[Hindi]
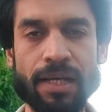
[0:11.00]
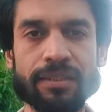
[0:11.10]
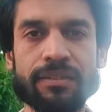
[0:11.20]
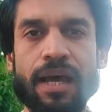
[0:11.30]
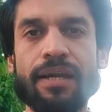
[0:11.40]

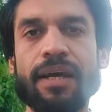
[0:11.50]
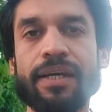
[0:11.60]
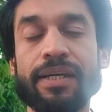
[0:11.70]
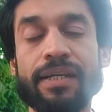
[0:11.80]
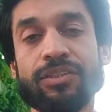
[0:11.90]
पाकिस्तान
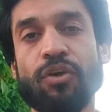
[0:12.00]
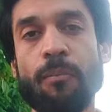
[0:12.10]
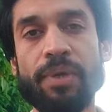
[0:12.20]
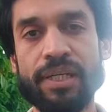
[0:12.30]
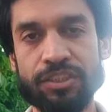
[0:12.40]
आखिर किस
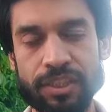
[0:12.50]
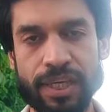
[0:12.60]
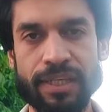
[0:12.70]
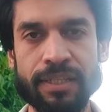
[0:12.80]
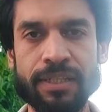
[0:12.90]
कॉम्बिनेशन
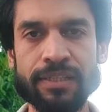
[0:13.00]
के